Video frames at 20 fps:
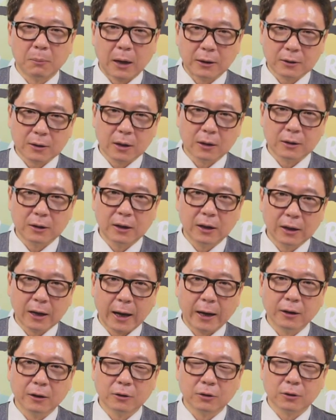马上迎
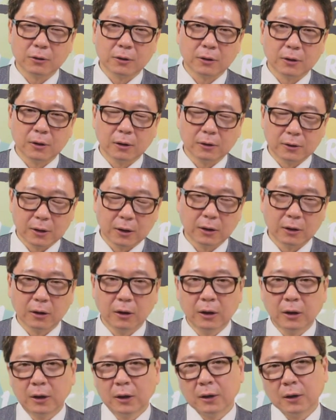来的就是这个